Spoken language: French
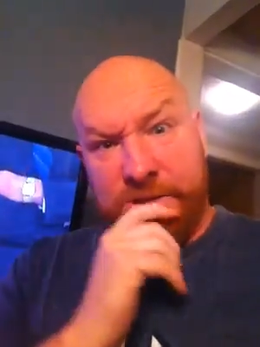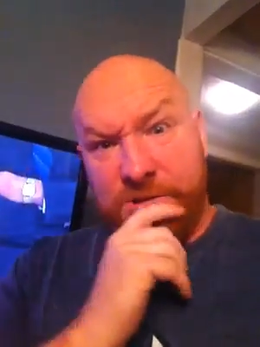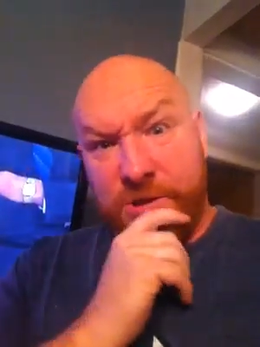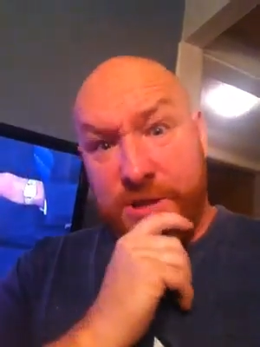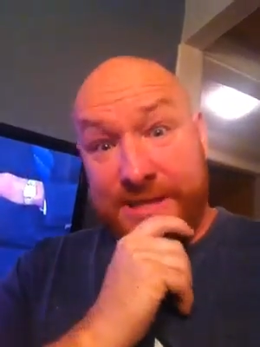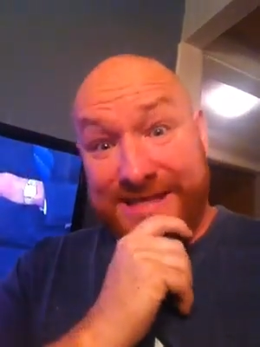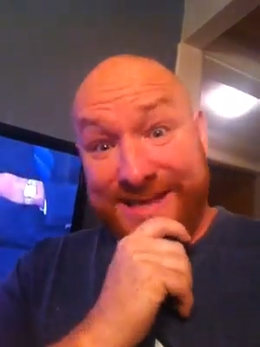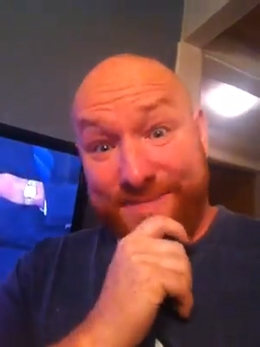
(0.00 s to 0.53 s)

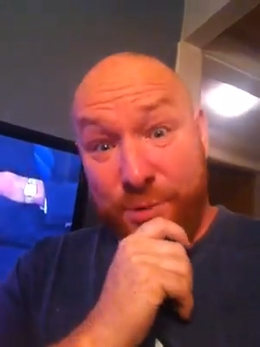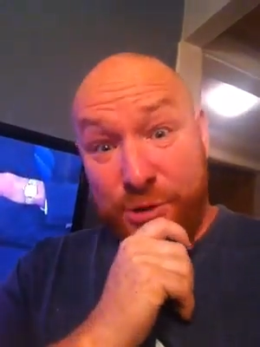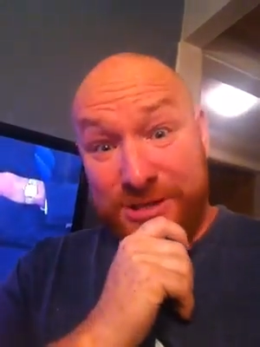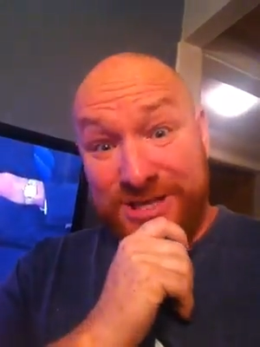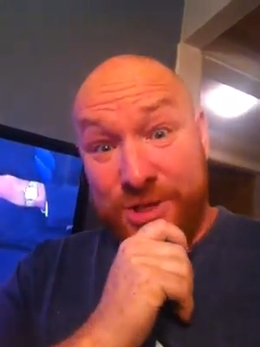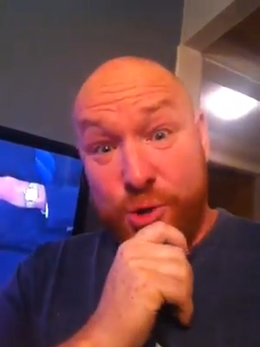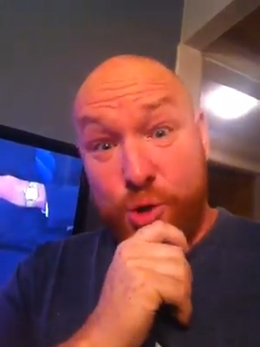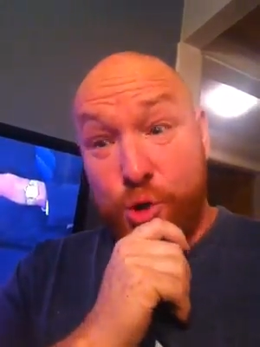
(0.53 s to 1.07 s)
Je ne sais pas
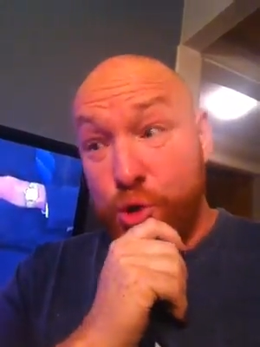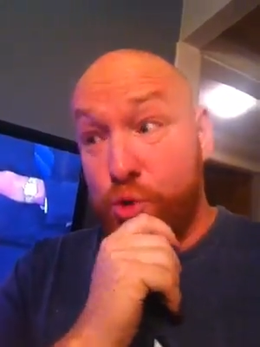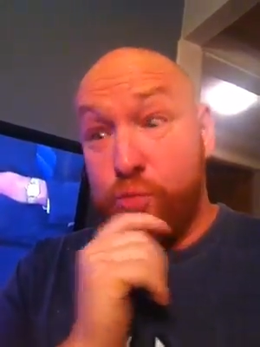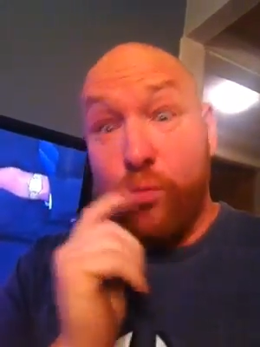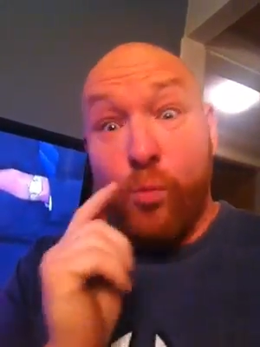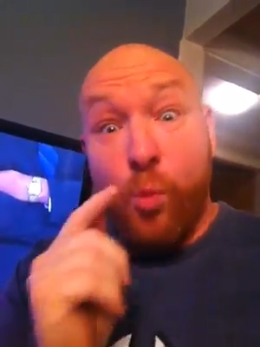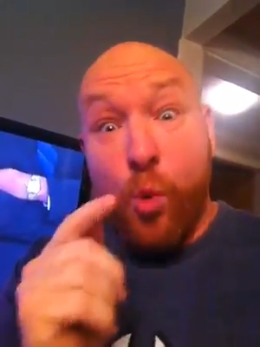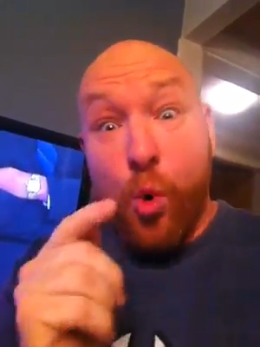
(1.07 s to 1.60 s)
s'il y a juste
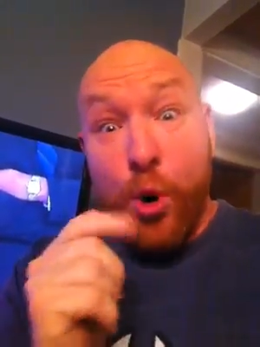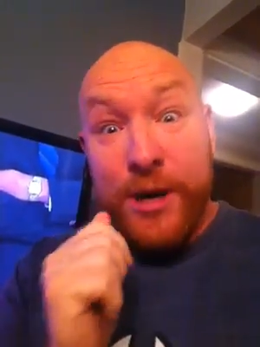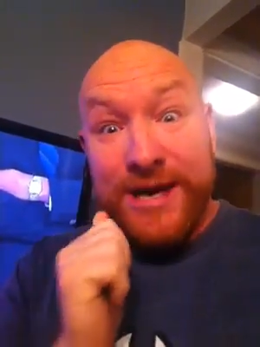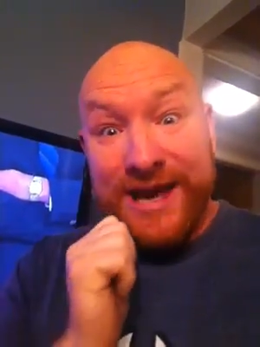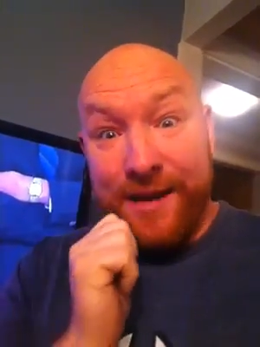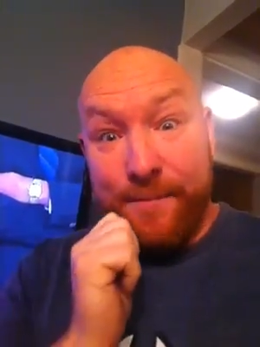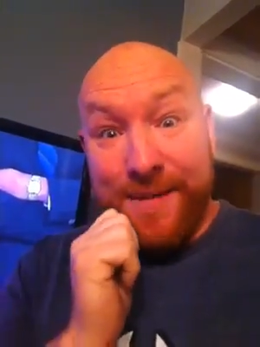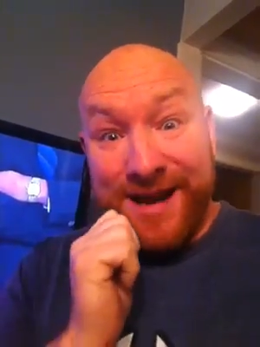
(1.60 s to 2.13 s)
moi
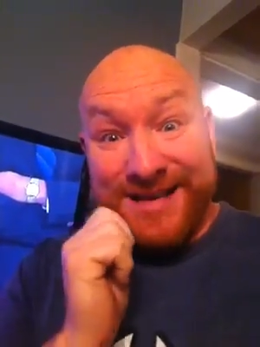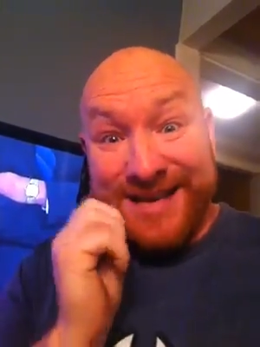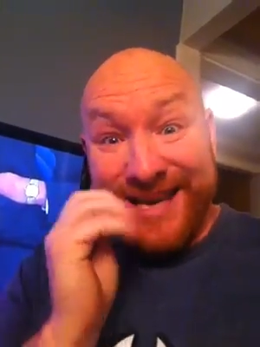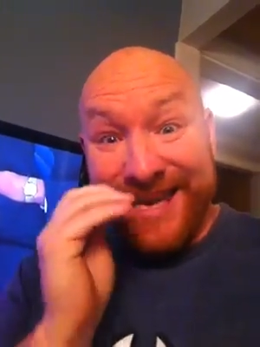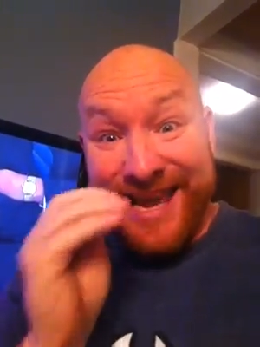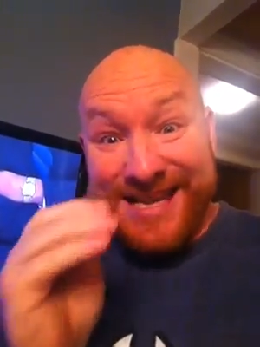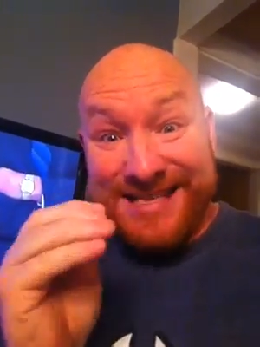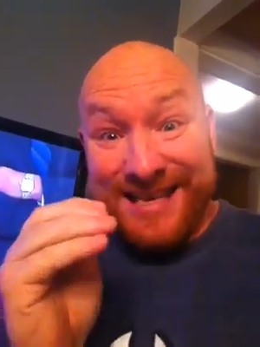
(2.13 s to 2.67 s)
qui remarque des
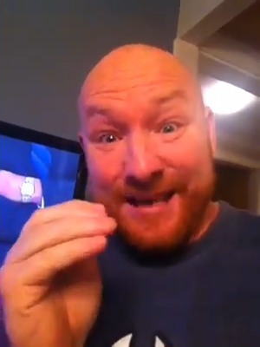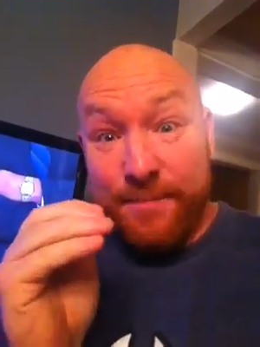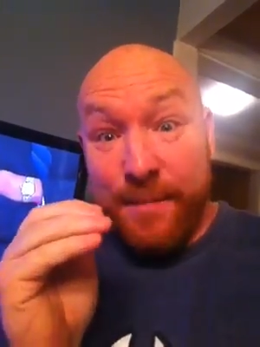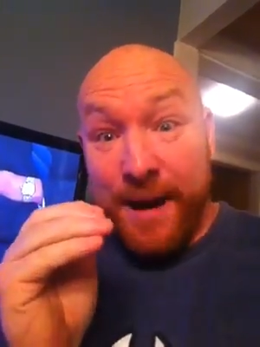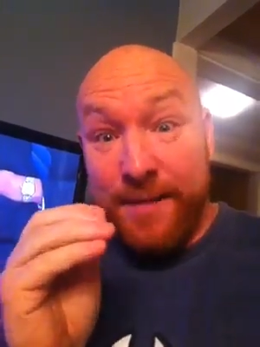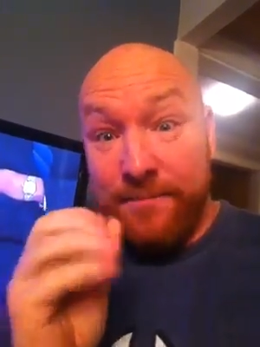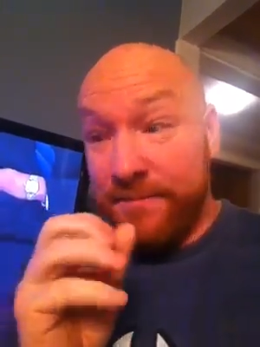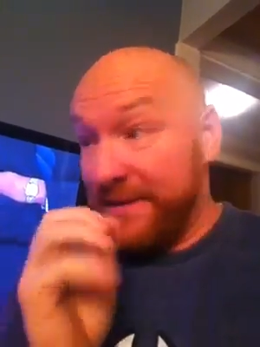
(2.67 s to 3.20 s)
niaiseries de
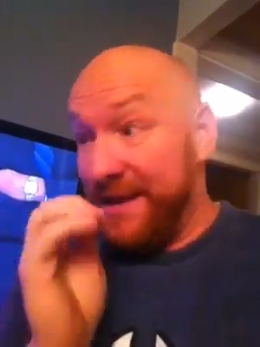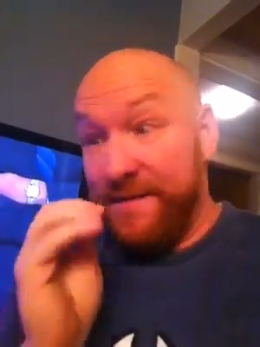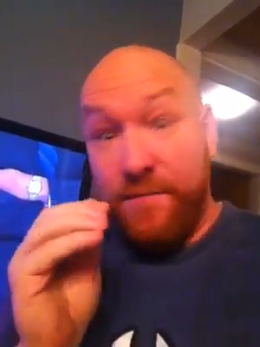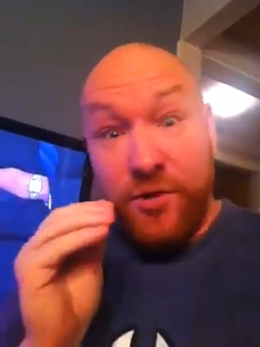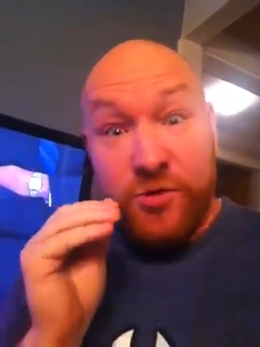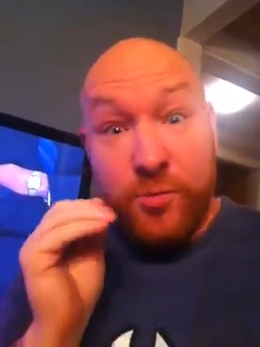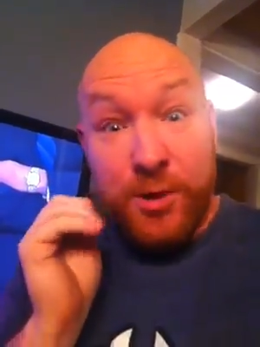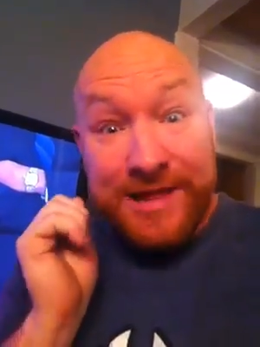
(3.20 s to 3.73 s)
même, mais des
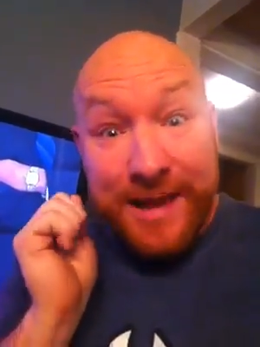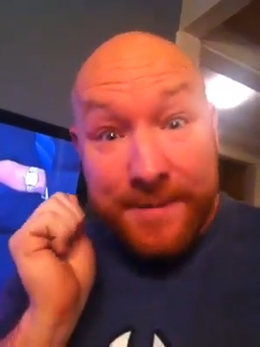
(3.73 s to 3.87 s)
fois, je me